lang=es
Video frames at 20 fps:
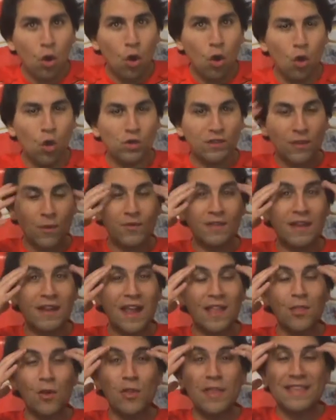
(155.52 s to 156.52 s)
ojo, estamos
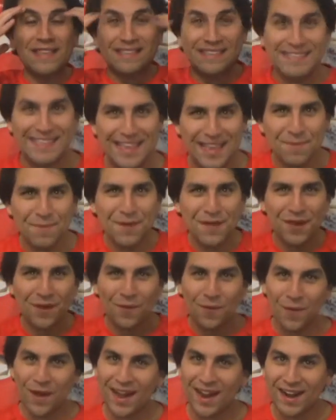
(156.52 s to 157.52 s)
hablando de
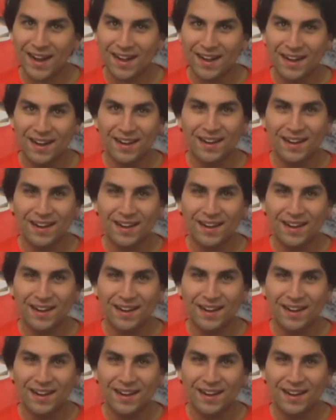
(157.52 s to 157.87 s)
Civil War.